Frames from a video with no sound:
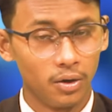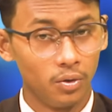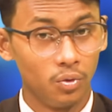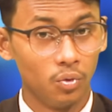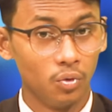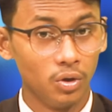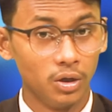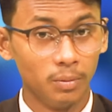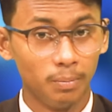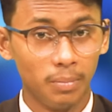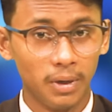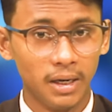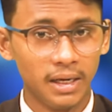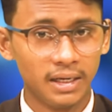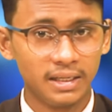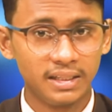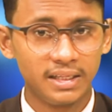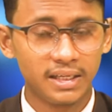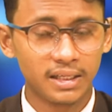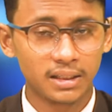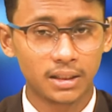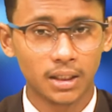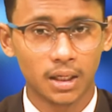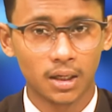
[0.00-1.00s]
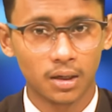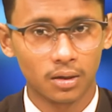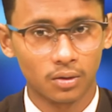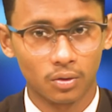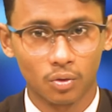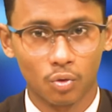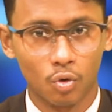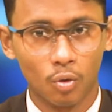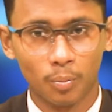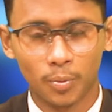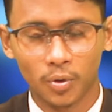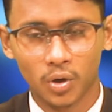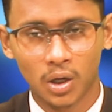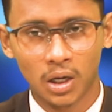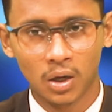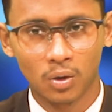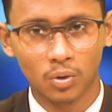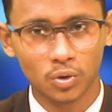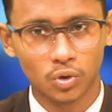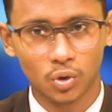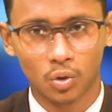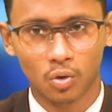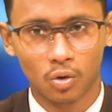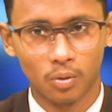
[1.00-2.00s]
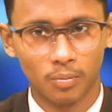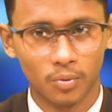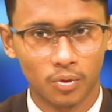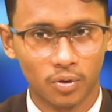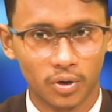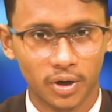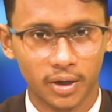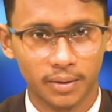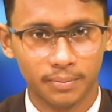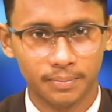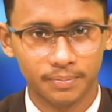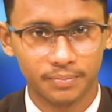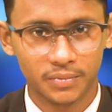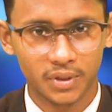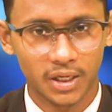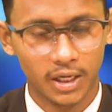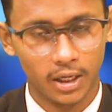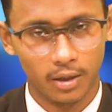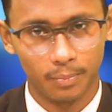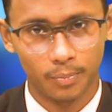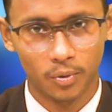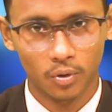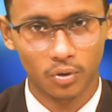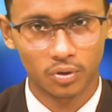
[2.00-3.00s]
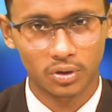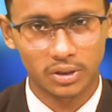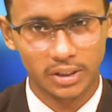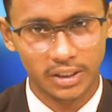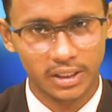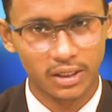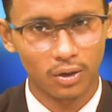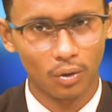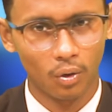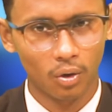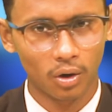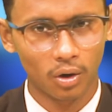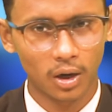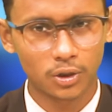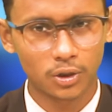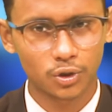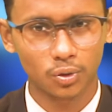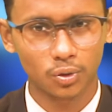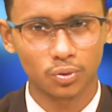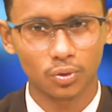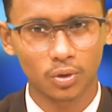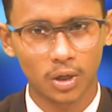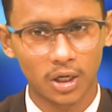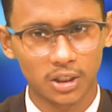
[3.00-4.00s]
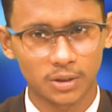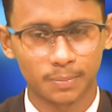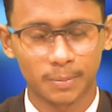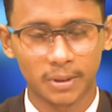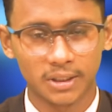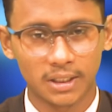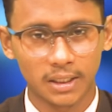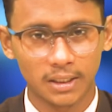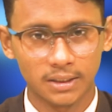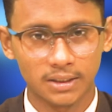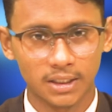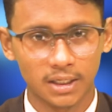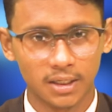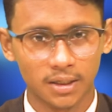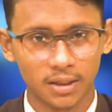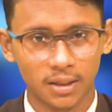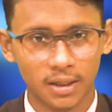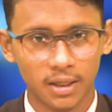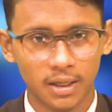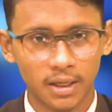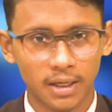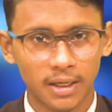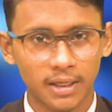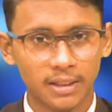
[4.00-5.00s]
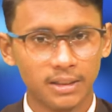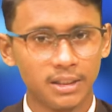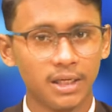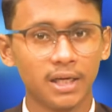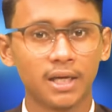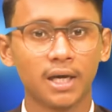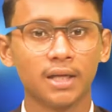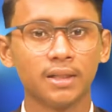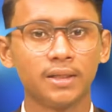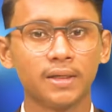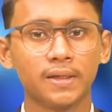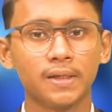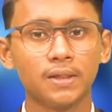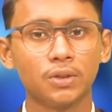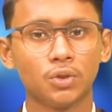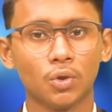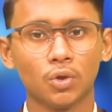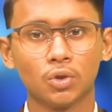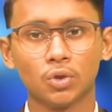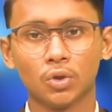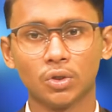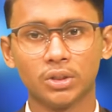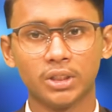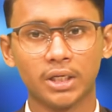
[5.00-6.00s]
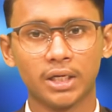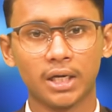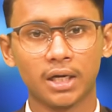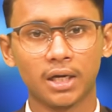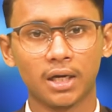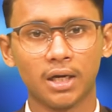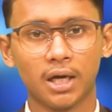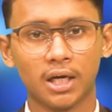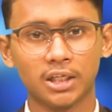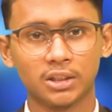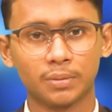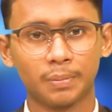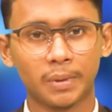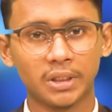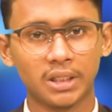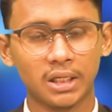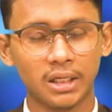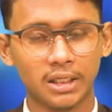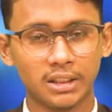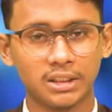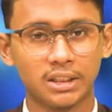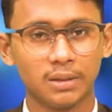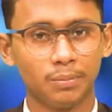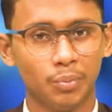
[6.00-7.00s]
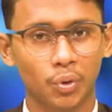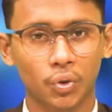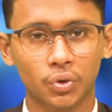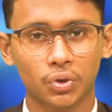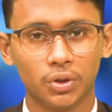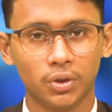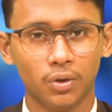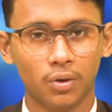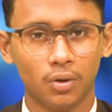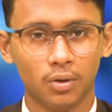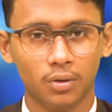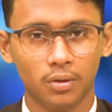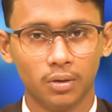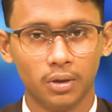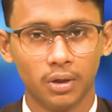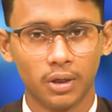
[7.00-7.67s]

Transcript: ডলি ব্লেড দিয়ে তার গোপনাঙ্গ জখম করে এরপর তিনি নড়াইল সদর হাসপাতালে যান সেখান থেকে যশোর জেনারেল হাসপাতালে এসে ভর্তি হন